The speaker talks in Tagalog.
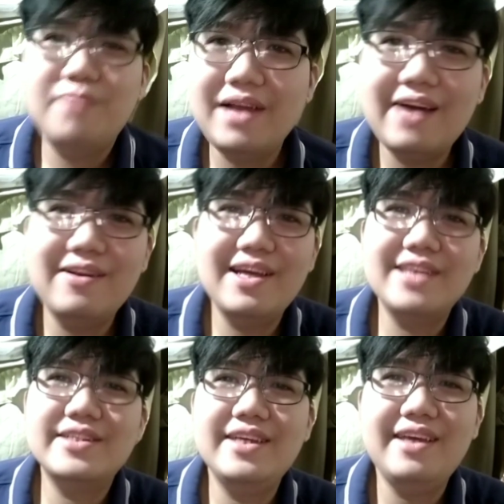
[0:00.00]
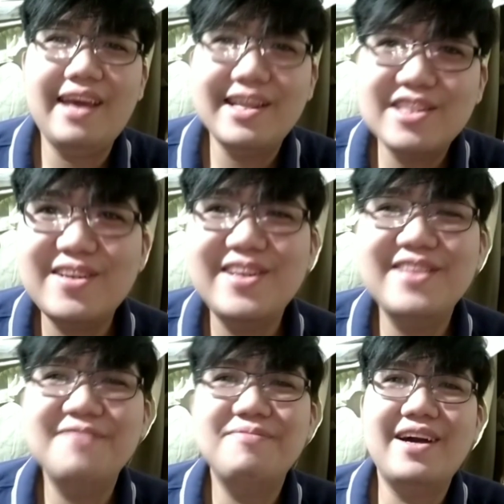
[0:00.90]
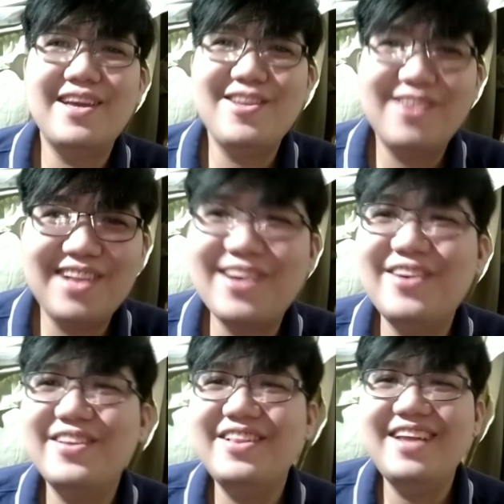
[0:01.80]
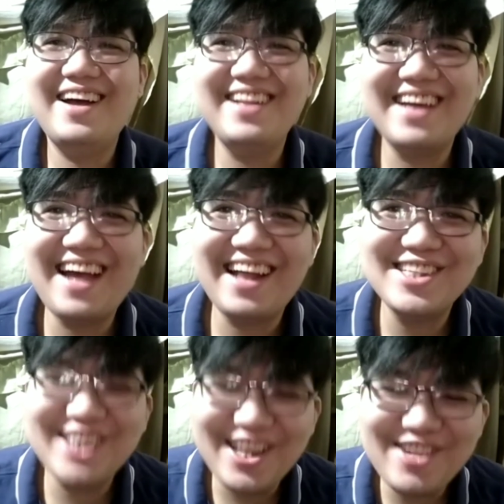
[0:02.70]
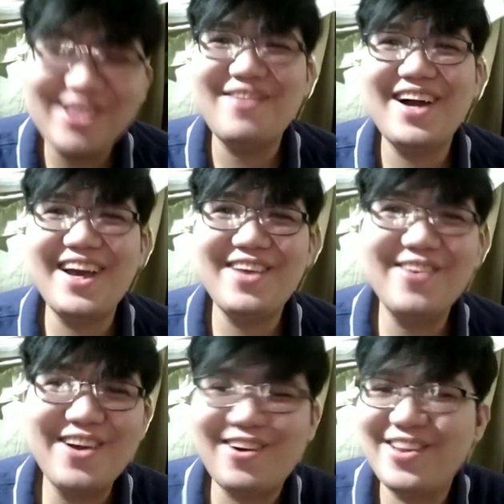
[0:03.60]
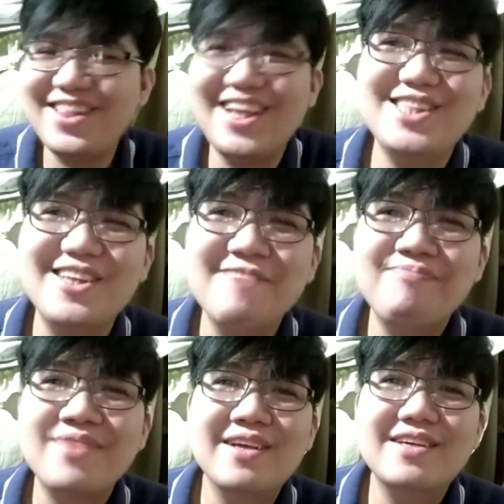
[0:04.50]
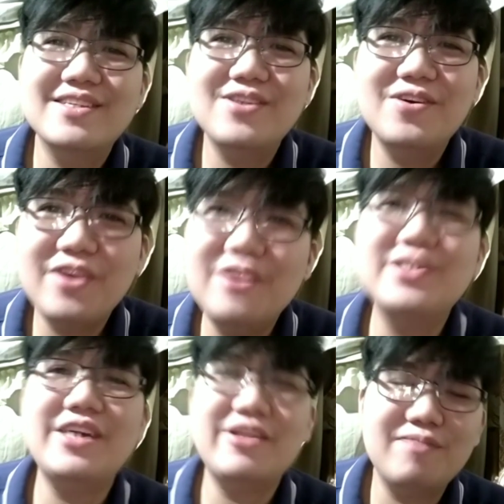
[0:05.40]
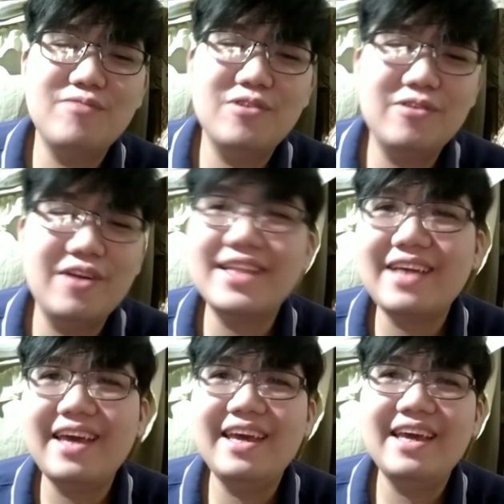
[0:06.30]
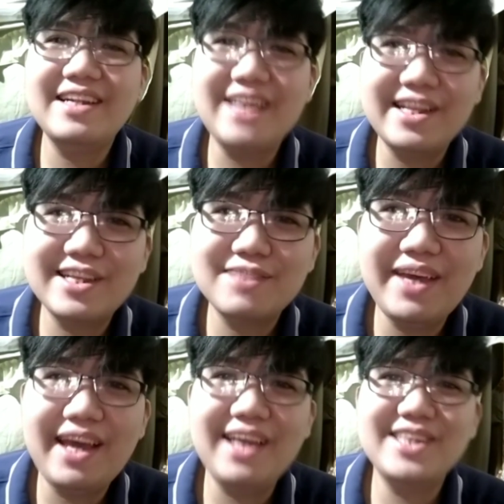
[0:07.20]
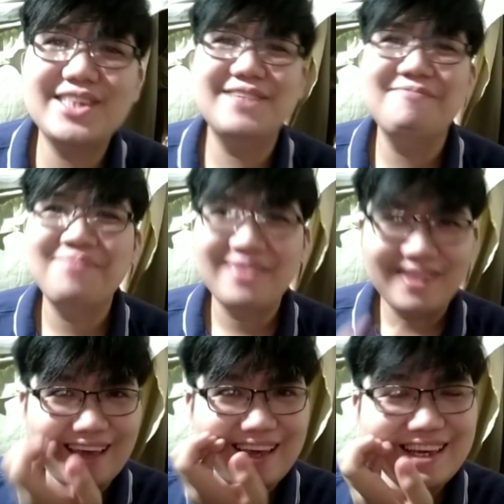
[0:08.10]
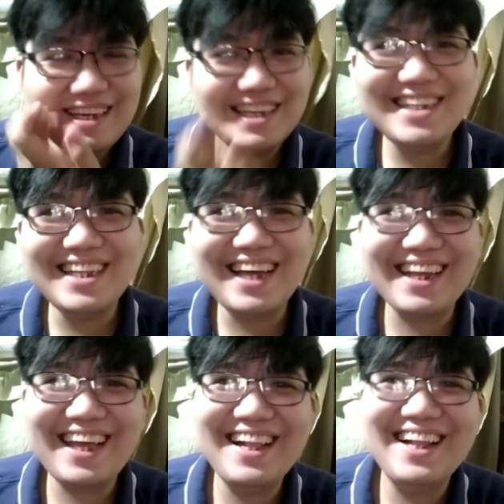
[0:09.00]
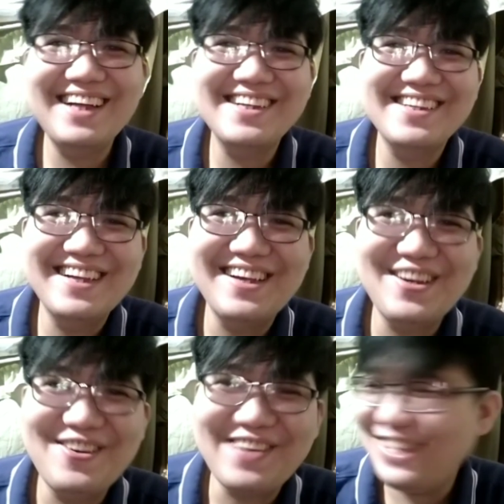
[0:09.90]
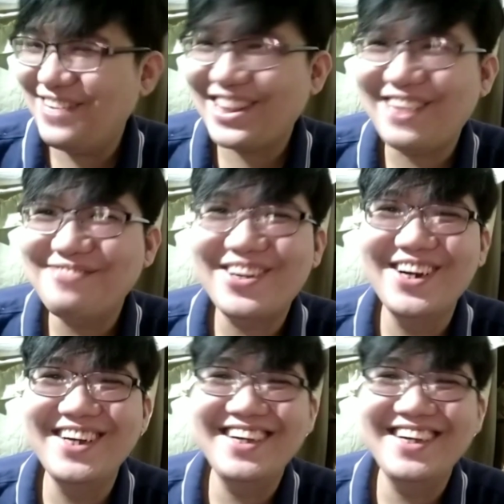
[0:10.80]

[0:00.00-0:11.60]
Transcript: pala ulit si Edson, ang inyong lingkod na naghahatid sa inyo ng mga Yu-Gi-Oh! contents. So, yun, shoutout po ulit kay Card Addicts PH, kay Jan Ariel, huwag ka na magtampo.